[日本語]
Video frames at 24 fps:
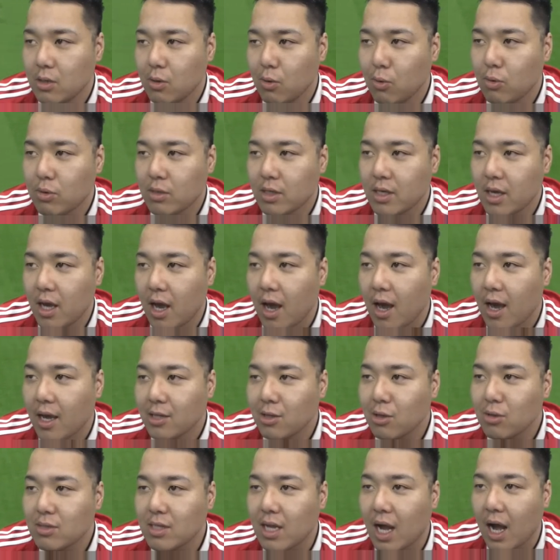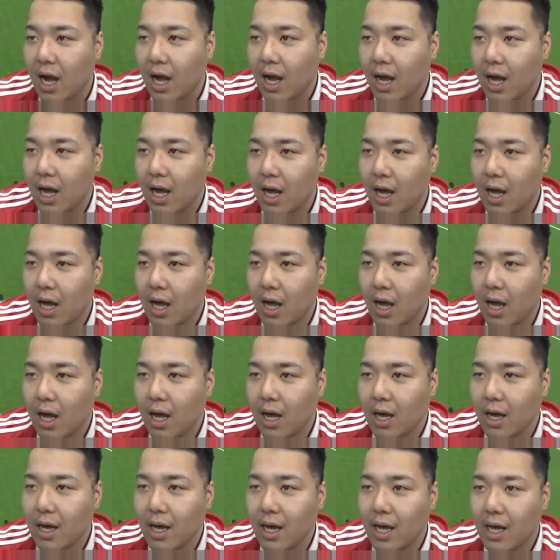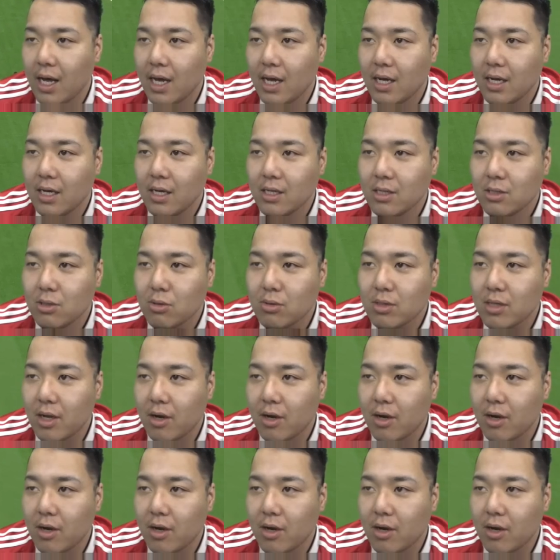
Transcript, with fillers: オッケー。取った。取っ